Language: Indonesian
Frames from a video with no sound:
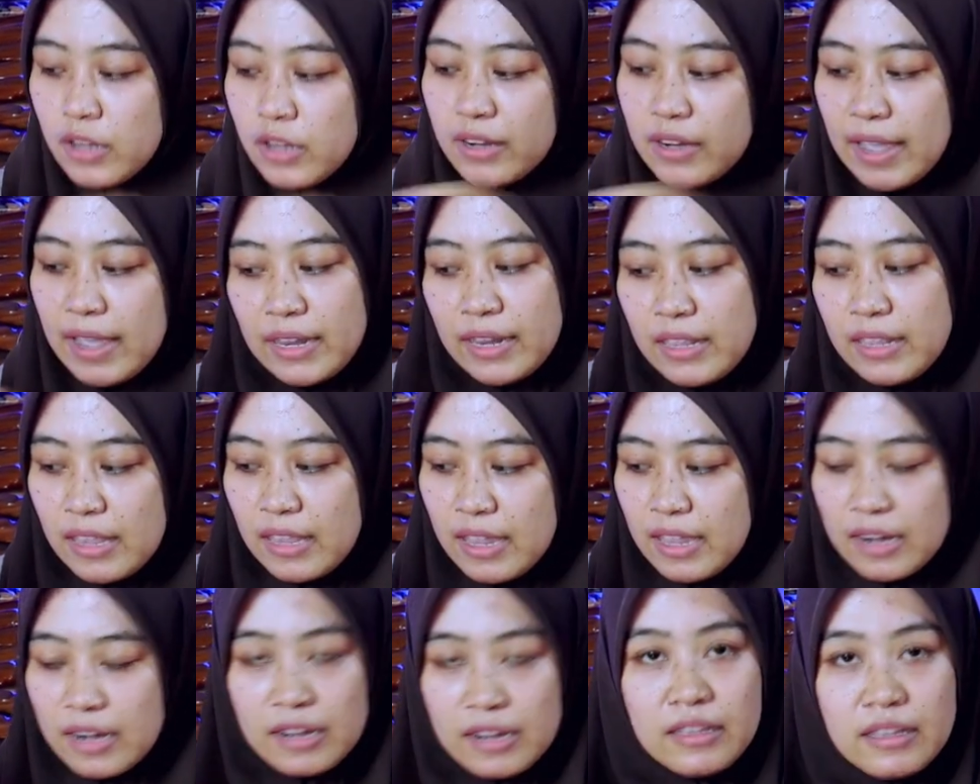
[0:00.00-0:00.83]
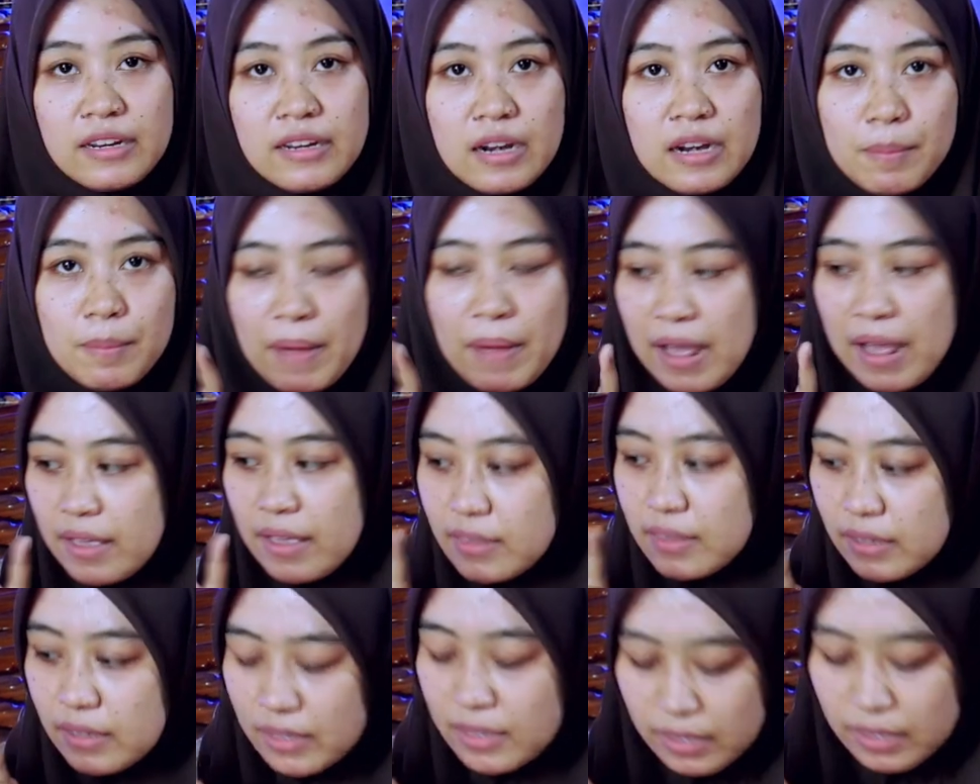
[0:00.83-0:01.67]
Nah ini tinggal nanti
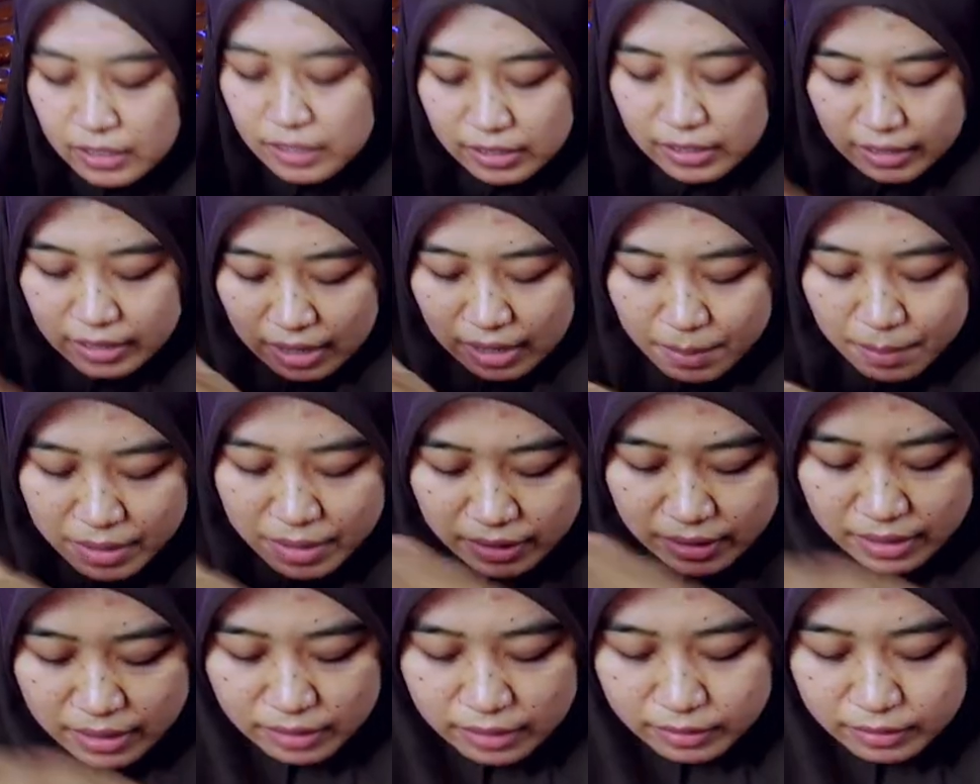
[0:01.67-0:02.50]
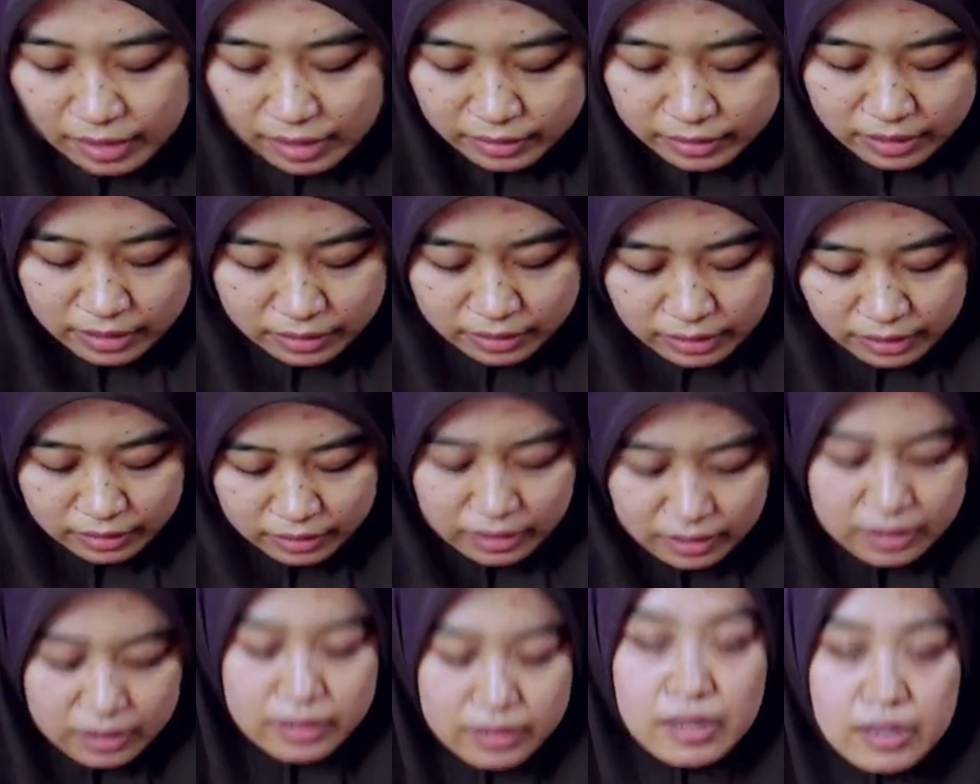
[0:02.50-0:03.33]
dilepas di sininya, bagian
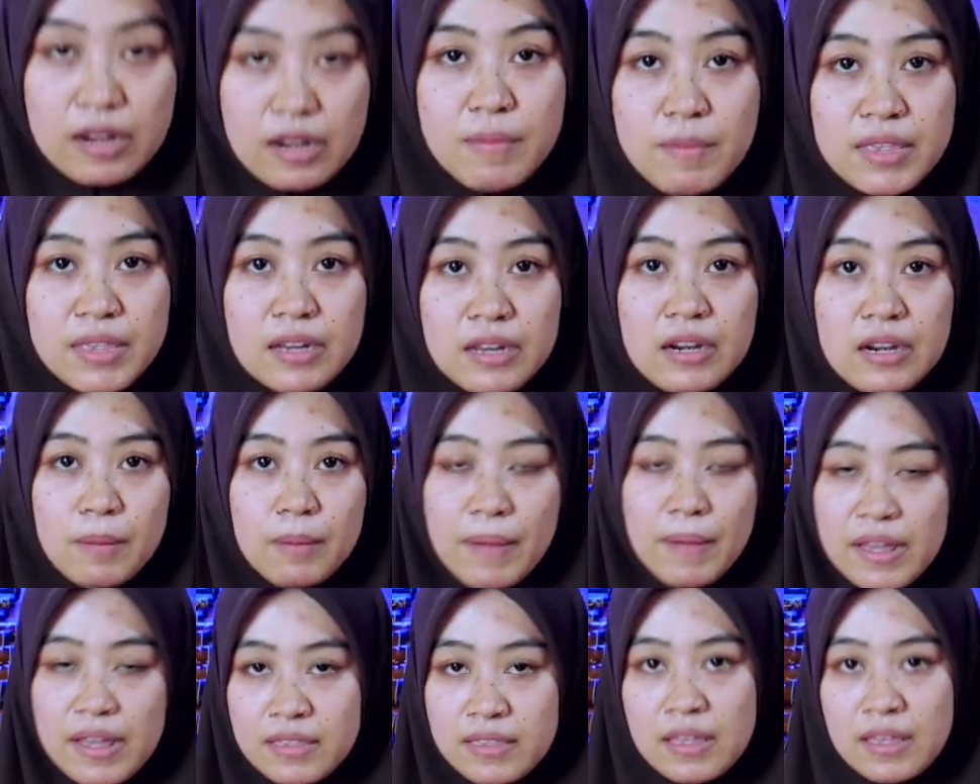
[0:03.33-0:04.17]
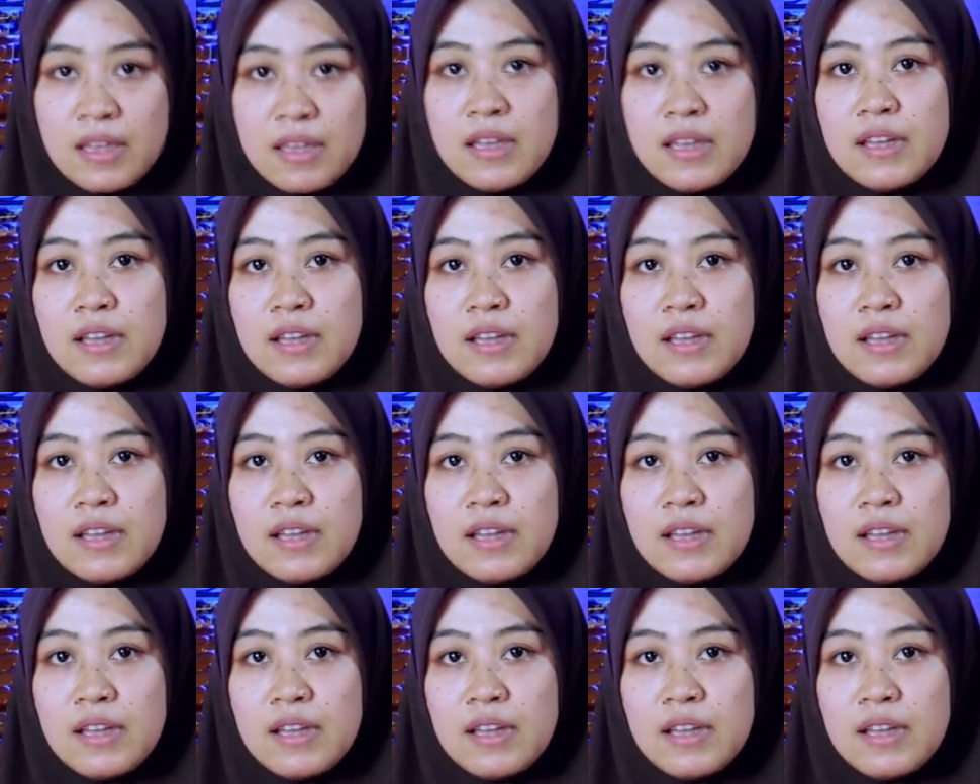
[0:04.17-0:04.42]
taktikal-taktikalnya ini bisa dilepas.